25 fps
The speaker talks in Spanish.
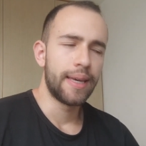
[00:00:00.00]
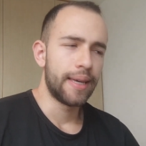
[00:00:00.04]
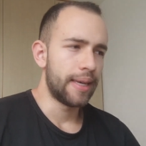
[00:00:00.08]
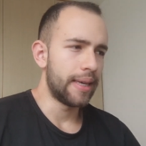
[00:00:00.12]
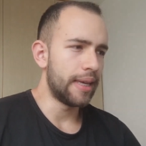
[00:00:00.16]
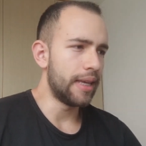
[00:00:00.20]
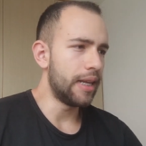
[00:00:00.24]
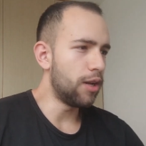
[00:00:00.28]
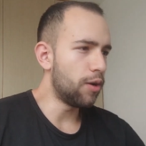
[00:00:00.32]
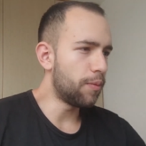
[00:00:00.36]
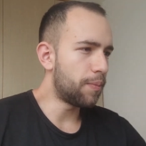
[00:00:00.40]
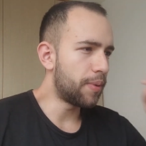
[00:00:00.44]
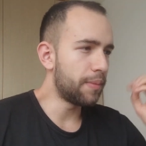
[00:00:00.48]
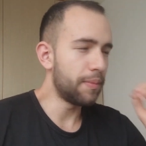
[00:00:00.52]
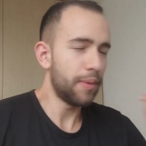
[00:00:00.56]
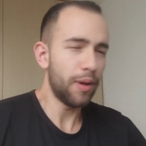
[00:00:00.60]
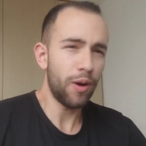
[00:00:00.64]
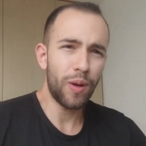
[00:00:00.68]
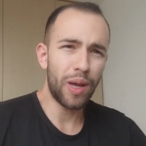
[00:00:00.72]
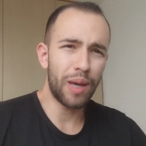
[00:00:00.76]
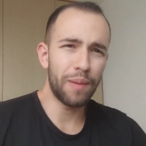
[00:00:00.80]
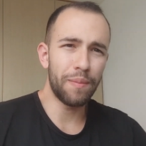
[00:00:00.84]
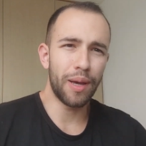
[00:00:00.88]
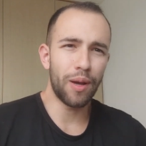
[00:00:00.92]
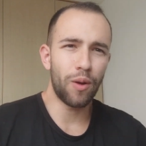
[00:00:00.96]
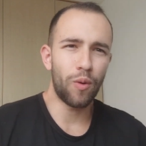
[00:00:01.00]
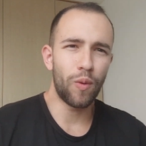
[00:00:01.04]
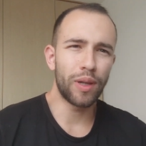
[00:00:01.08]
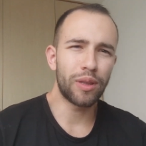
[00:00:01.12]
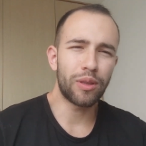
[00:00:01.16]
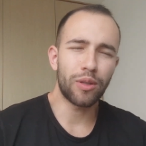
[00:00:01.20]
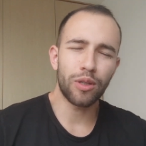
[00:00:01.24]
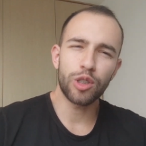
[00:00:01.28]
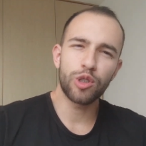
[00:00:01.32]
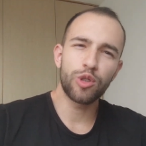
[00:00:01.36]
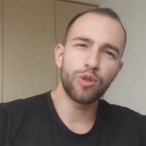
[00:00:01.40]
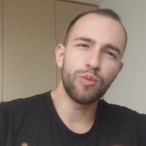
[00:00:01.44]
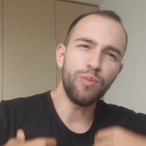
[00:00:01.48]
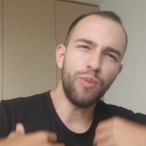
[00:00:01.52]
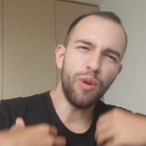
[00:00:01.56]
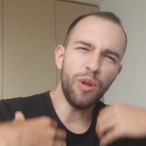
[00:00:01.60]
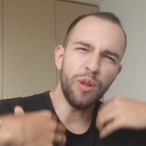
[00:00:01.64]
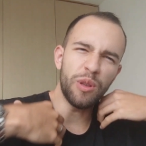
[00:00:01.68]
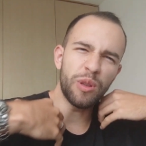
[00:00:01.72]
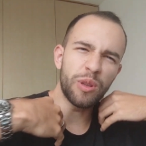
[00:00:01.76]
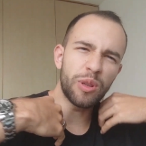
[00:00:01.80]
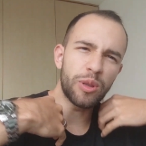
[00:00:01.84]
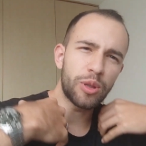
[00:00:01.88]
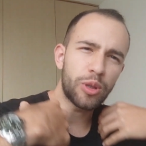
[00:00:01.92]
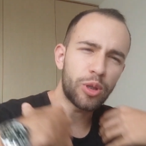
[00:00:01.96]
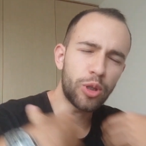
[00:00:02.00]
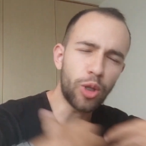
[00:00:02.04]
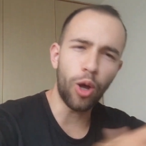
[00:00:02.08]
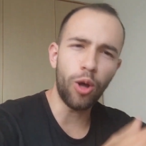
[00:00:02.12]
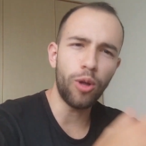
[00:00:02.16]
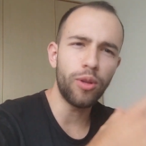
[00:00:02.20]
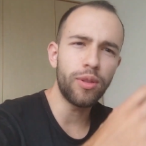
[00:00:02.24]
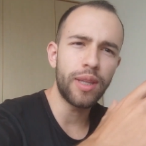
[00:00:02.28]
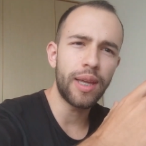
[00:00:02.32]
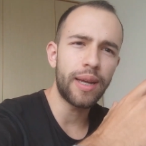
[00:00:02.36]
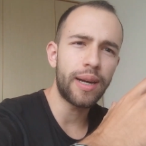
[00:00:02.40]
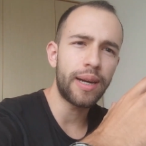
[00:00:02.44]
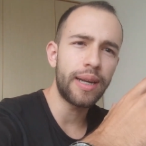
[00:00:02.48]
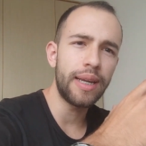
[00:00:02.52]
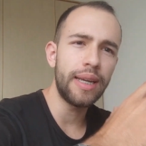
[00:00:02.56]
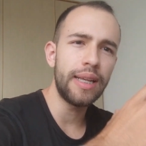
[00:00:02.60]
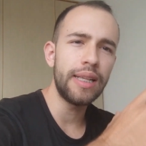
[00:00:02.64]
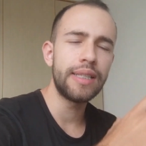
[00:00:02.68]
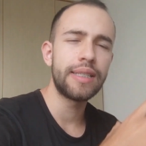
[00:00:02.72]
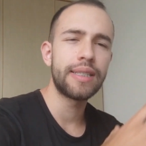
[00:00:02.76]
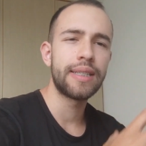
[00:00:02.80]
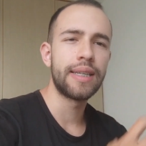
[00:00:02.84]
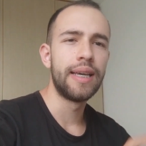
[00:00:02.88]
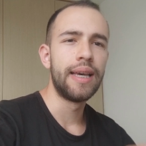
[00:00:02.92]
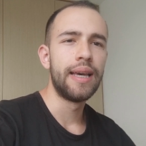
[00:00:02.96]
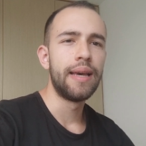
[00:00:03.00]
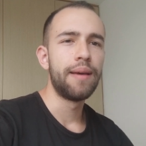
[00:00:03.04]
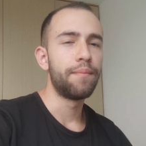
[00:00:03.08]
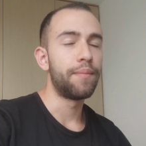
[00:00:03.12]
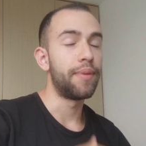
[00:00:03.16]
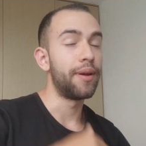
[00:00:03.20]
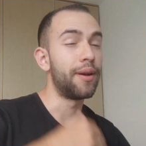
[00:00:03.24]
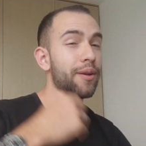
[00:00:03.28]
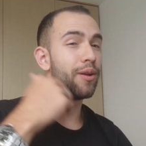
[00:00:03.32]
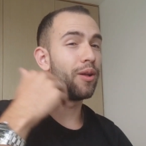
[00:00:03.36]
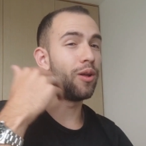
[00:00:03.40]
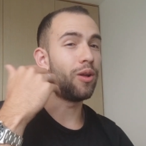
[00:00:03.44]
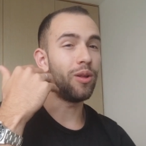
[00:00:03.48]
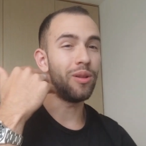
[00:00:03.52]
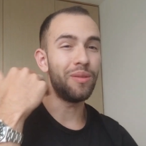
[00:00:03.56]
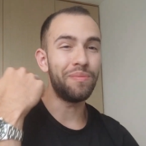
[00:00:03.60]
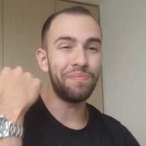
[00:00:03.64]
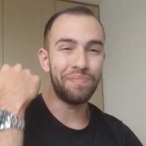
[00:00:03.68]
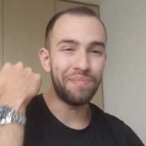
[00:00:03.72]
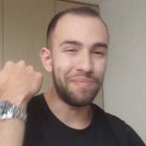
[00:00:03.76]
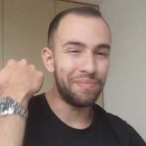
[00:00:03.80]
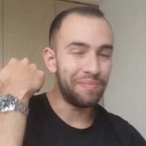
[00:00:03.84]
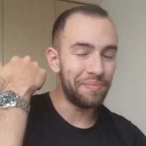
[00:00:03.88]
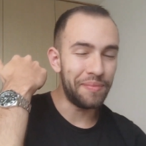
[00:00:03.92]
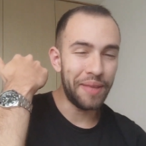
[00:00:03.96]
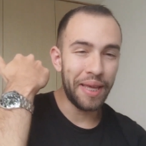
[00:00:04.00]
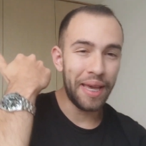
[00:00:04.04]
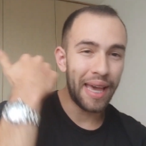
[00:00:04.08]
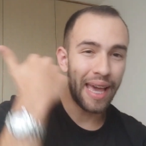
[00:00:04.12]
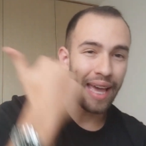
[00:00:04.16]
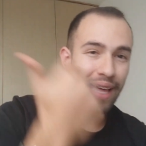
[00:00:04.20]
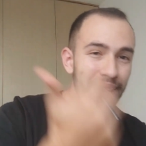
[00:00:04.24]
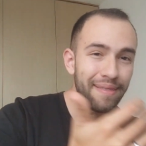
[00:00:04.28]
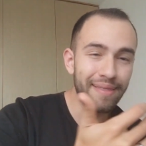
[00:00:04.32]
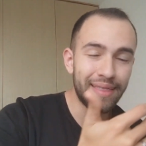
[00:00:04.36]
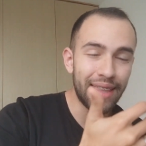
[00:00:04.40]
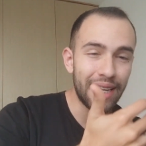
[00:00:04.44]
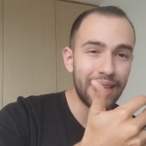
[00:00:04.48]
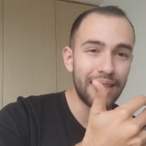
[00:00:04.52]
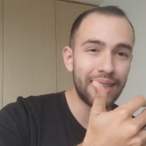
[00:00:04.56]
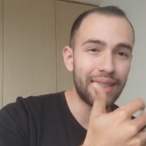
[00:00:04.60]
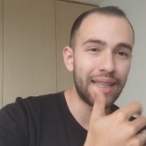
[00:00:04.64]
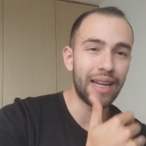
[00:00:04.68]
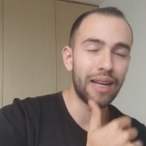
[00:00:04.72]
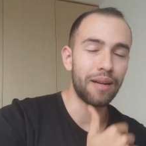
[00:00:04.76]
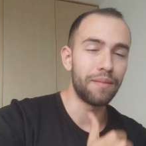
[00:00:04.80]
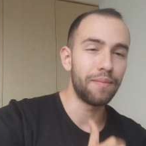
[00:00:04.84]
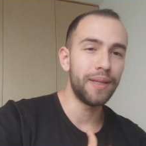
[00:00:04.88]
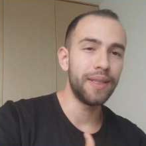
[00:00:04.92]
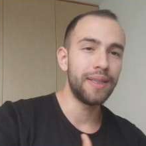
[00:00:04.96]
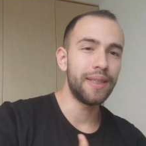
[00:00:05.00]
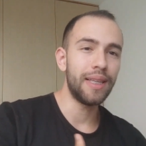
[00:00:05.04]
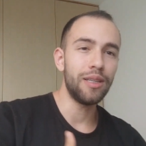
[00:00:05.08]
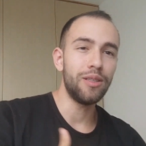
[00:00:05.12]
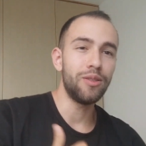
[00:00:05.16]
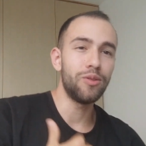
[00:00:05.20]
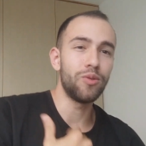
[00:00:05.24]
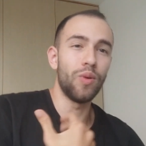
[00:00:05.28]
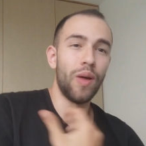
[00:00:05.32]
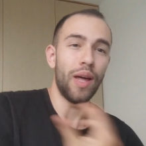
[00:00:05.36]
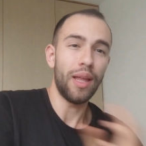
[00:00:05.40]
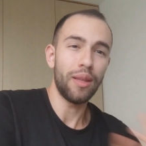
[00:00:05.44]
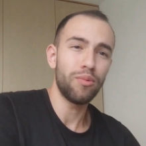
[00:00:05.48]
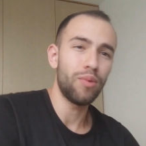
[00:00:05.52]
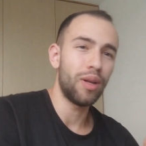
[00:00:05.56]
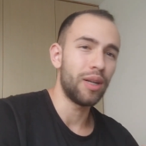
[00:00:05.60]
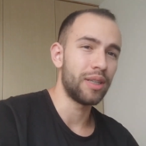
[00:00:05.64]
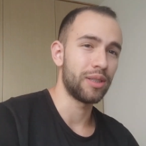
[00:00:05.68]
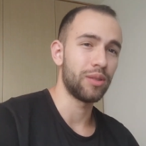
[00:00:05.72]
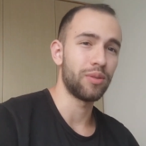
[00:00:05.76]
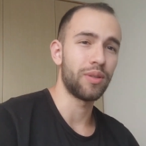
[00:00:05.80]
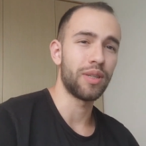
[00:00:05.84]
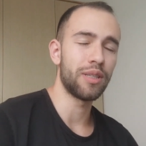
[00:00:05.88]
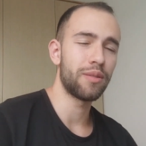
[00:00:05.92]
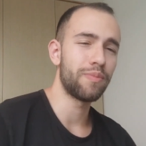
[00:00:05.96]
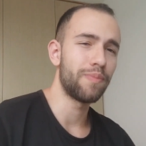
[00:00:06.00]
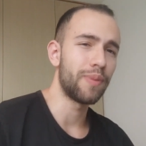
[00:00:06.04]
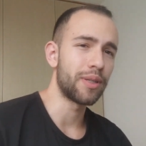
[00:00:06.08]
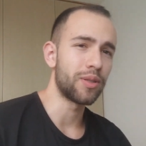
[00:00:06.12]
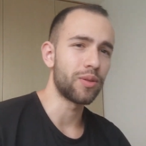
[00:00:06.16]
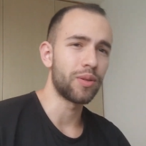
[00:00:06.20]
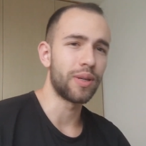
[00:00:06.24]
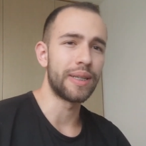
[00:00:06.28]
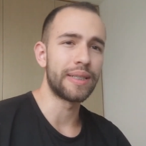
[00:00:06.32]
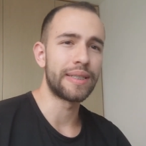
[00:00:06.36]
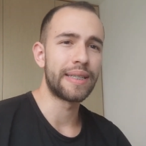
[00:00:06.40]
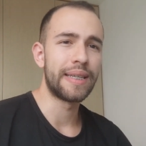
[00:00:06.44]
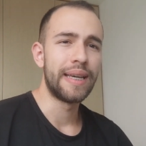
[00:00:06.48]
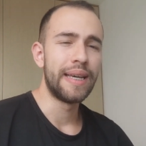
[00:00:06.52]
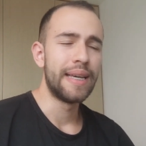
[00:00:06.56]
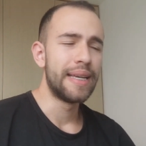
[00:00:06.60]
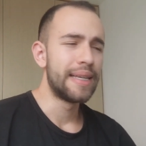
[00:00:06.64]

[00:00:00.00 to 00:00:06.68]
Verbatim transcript: Y lo primero que me encuentro es un montón de reels, pero no de gente literalmente ayudando a las otras personas,